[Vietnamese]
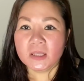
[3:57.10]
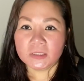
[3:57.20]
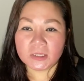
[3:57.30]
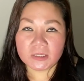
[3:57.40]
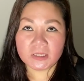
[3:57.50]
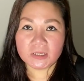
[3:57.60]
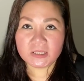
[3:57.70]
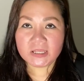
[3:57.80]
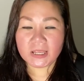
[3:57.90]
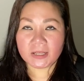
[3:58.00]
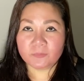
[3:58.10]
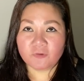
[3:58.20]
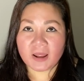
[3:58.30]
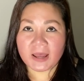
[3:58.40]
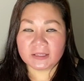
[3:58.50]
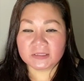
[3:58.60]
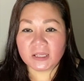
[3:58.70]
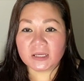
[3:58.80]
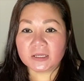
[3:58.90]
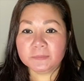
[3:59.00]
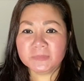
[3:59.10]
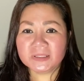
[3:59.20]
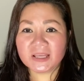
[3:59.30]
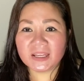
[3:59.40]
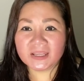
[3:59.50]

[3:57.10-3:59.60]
thì thì ở nhà và thì mới thấy